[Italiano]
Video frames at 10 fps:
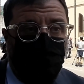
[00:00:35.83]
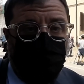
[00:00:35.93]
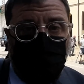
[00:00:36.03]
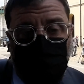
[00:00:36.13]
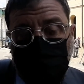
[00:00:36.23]

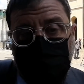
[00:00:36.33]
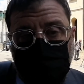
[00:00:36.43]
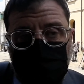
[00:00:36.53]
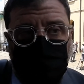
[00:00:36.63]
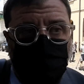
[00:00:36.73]

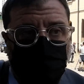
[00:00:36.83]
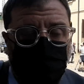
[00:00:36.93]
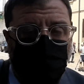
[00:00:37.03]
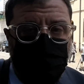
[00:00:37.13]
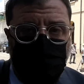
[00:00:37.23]

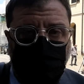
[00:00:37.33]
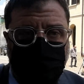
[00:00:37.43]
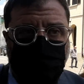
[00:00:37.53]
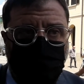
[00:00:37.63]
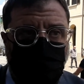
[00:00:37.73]
naturalmente le
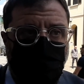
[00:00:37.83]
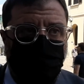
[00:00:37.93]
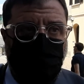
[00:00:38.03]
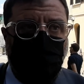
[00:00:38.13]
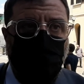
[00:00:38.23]
esigenze cautelari
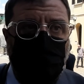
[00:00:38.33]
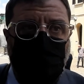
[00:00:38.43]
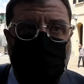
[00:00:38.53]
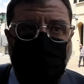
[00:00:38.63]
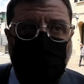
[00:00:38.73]
per come
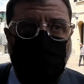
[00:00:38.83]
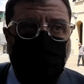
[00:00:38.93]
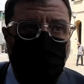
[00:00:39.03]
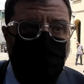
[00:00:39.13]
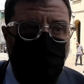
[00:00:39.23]
le
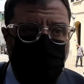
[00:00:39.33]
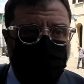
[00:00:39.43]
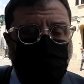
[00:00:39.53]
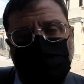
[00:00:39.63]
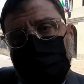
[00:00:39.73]
ha le
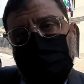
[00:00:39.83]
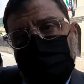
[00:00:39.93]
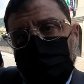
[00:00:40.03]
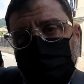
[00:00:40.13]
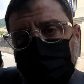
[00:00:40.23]
esposte nella
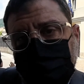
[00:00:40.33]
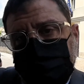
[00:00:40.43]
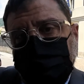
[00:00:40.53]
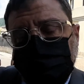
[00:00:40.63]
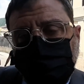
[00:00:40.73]
sua
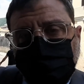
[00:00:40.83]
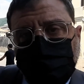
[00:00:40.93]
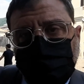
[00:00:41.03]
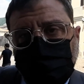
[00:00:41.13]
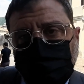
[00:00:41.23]
richiesta.
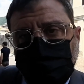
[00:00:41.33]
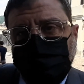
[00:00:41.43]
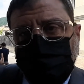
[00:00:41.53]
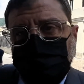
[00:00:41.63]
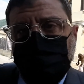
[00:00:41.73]
Bene,